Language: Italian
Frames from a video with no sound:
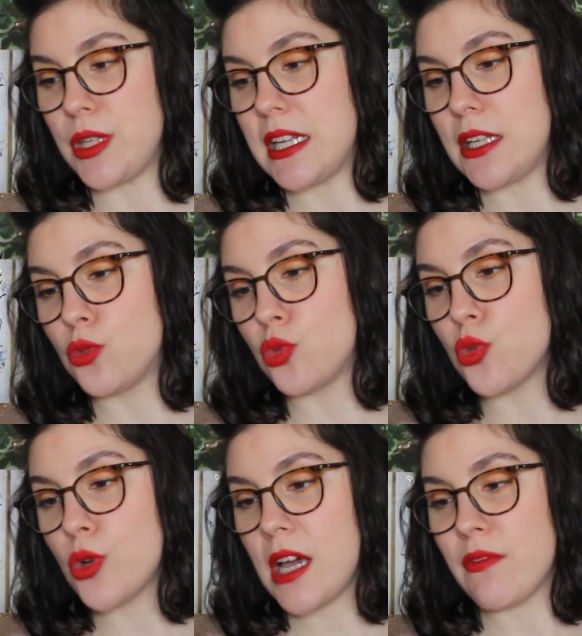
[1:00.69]
di
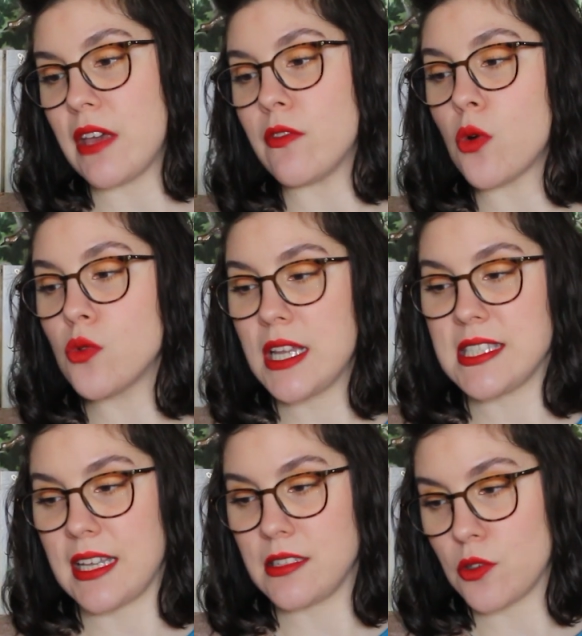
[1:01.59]
lettura avevo
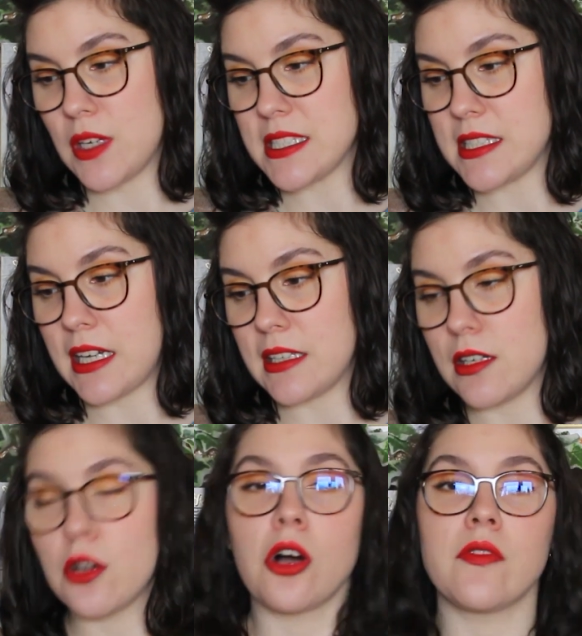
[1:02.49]
un'estate con la strega
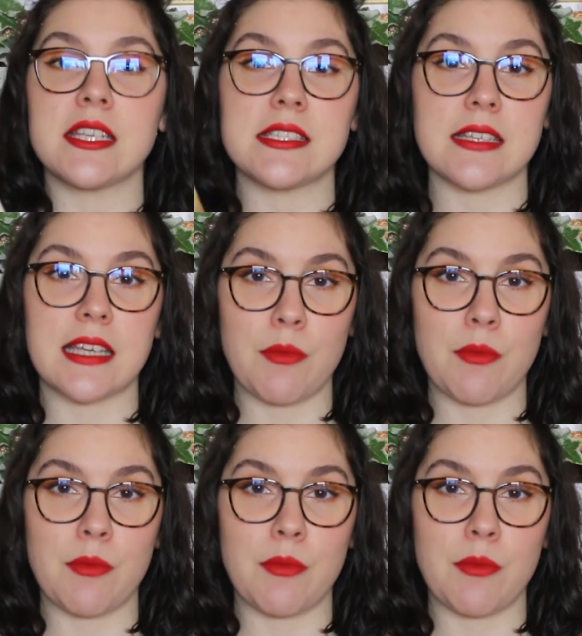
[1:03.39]
dell'Oves che